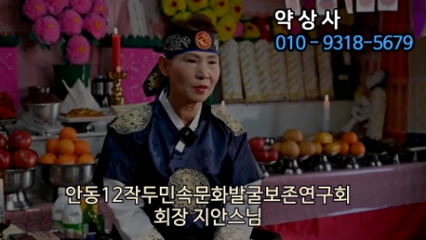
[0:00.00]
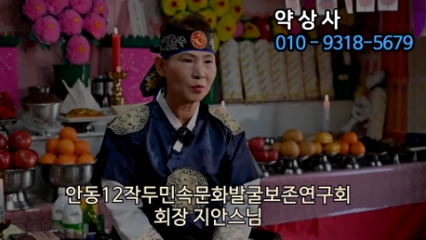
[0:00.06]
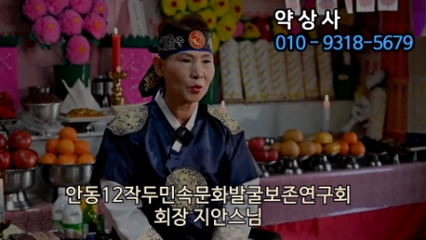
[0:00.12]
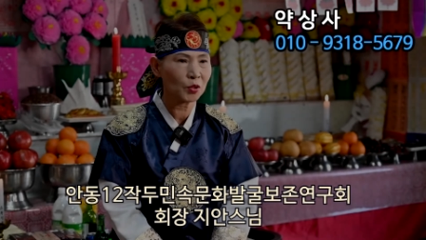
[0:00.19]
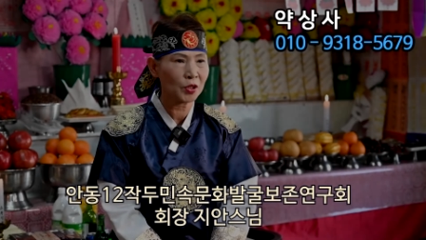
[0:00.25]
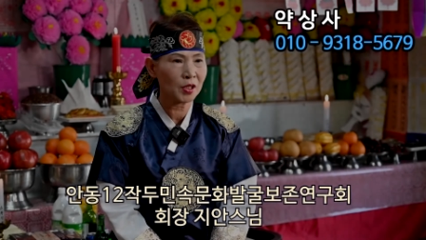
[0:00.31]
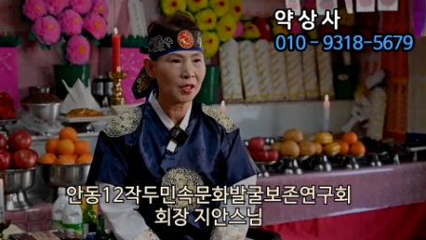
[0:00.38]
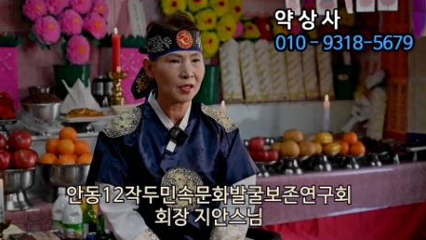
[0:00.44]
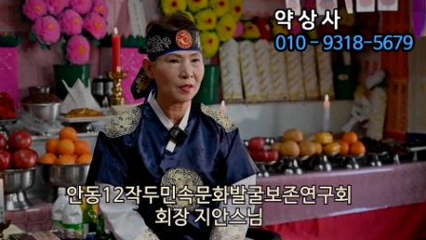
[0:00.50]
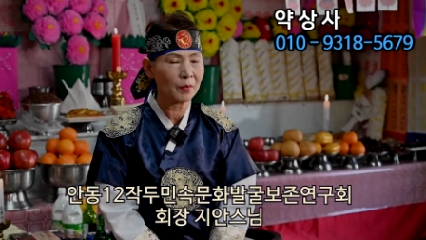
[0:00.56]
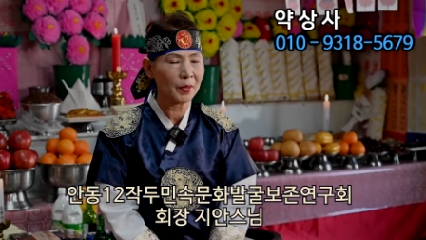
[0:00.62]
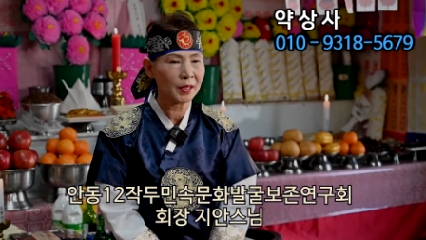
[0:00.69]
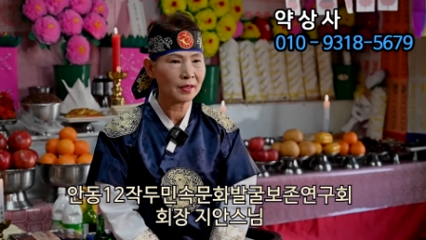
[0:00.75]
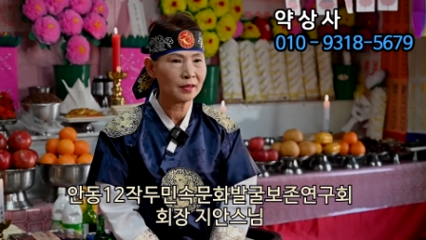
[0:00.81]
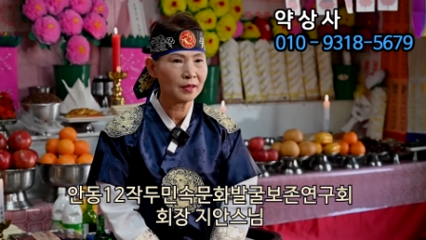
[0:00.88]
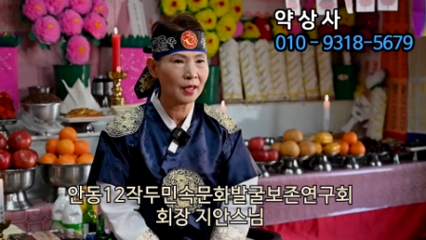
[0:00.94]
그 보존회를
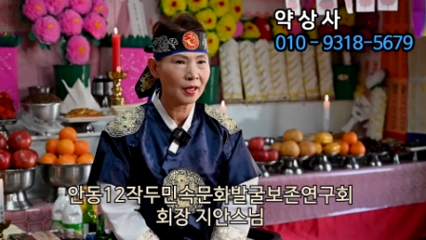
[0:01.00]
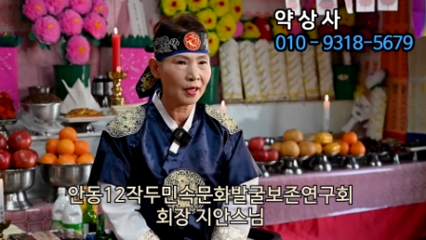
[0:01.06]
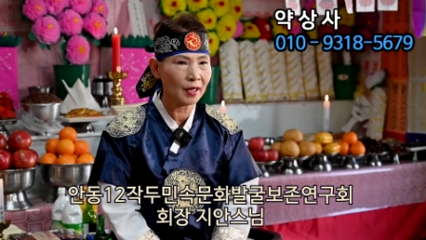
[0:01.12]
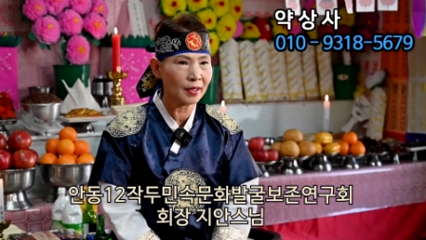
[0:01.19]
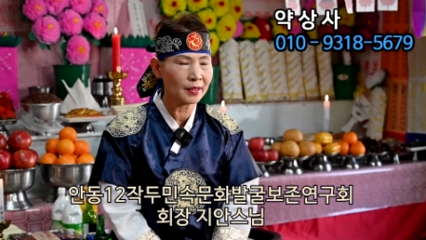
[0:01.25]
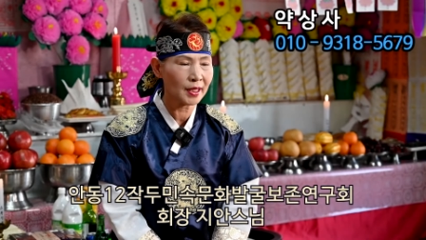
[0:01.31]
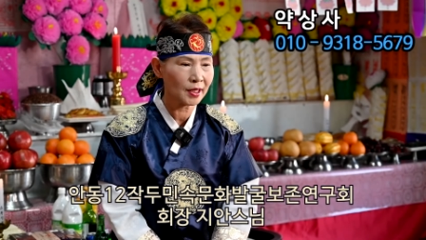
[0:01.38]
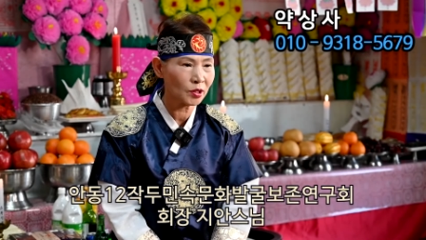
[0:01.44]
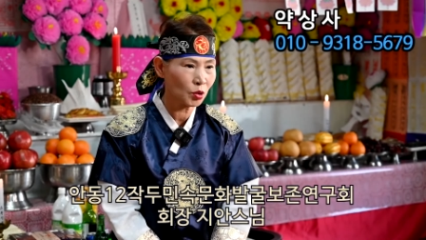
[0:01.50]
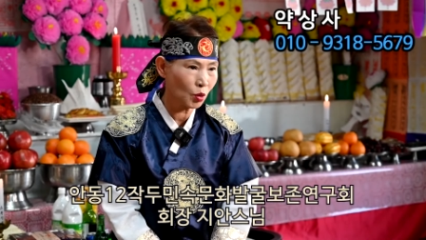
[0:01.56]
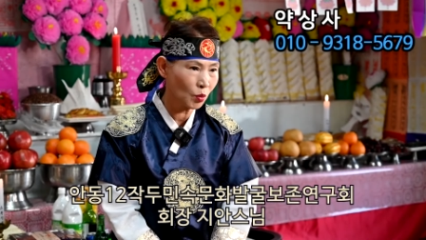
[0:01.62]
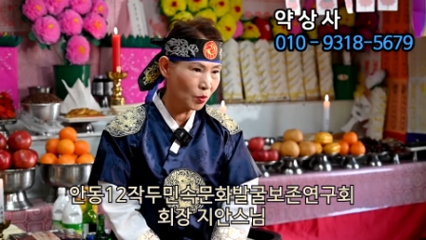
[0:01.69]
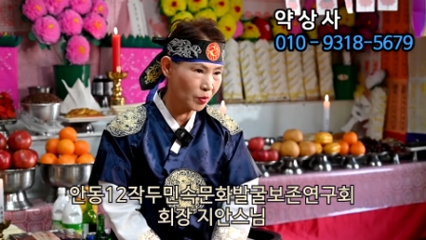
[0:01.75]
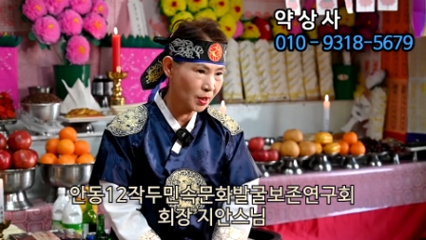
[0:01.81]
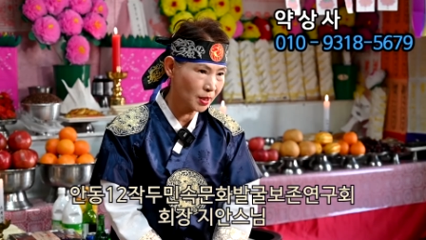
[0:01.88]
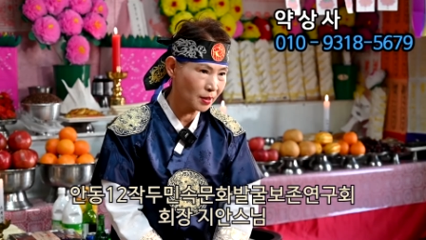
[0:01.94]
만들 때에 제가
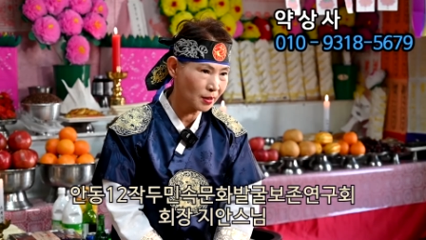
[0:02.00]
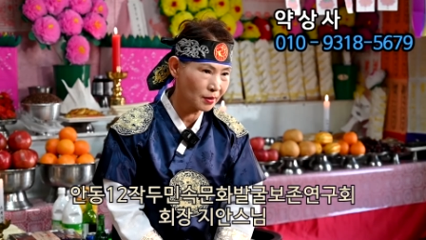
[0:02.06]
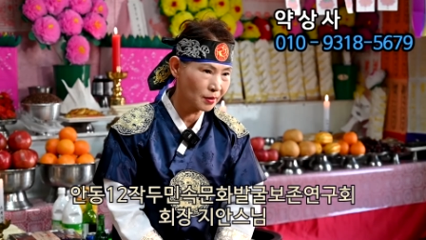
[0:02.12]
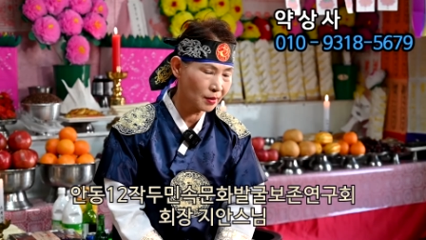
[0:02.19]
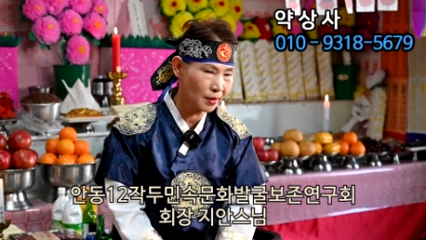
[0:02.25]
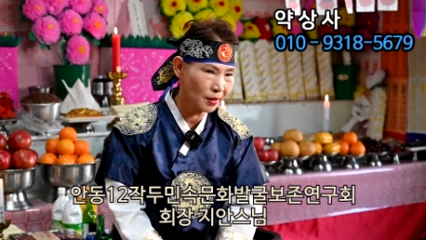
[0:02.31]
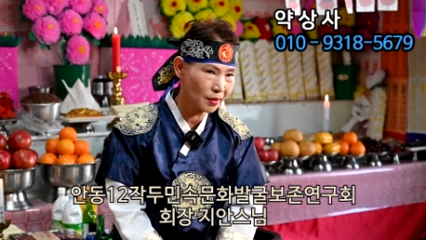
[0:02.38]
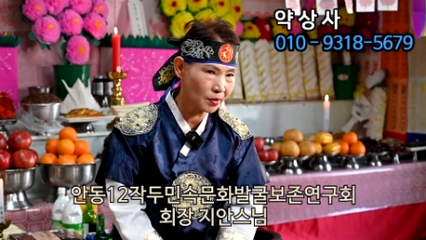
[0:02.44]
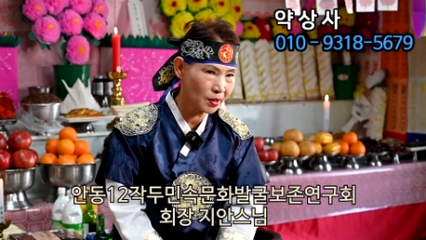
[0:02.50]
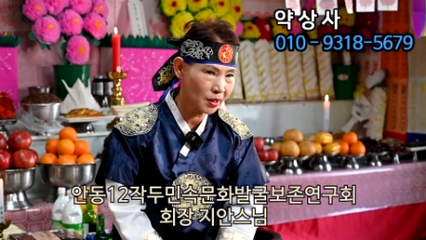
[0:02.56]
소원이 있었어요.